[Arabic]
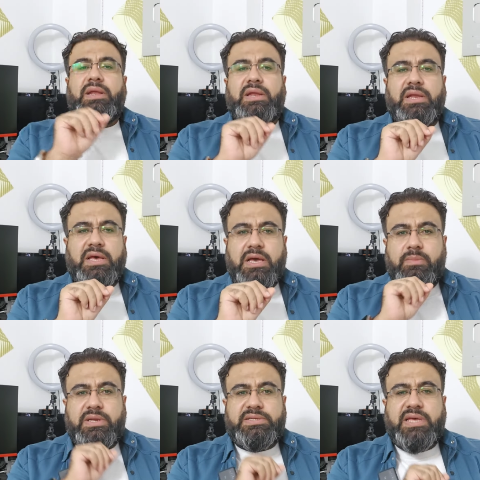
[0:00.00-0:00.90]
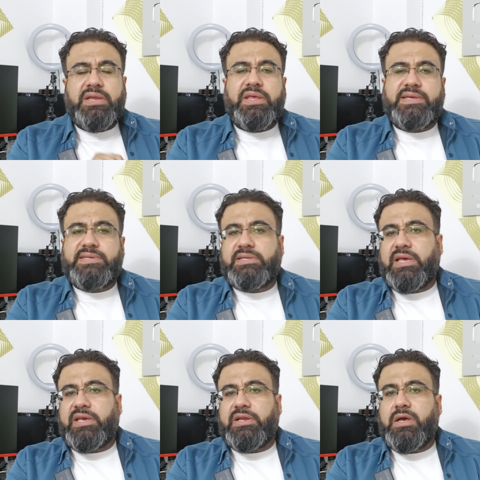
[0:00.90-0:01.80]
الخبر الثاني يا ساده
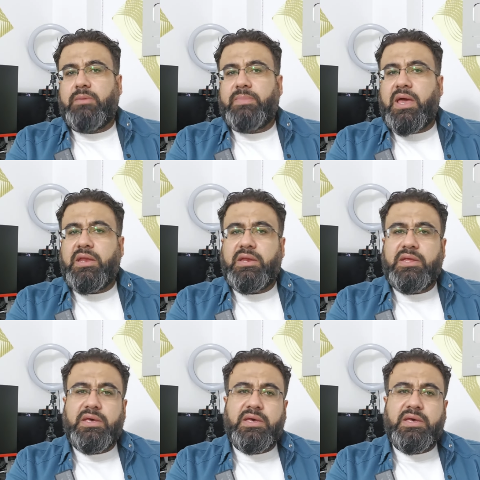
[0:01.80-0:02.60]
الكرام عن